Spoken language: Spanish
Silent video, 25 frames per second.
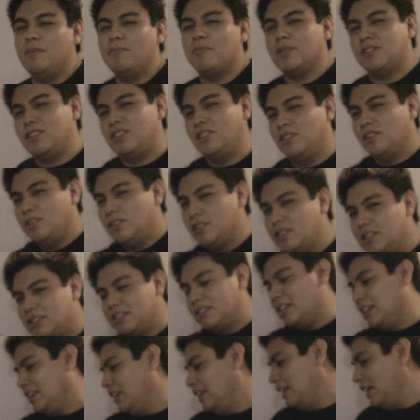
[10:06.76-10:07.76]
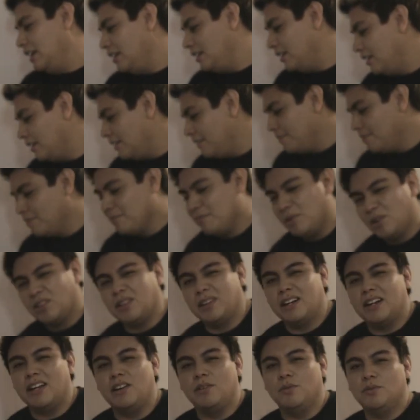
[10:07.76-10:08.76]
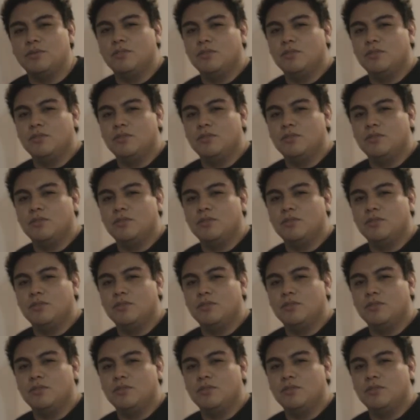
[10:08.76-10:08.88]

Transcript: pasillo, no les enseñé, pero también hay un,